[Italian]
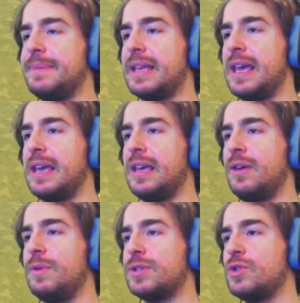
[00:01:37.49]
perché
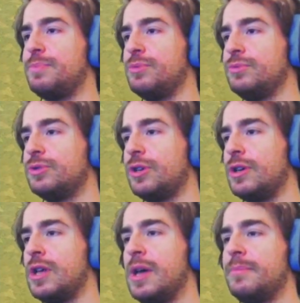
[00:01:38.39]
in questo punto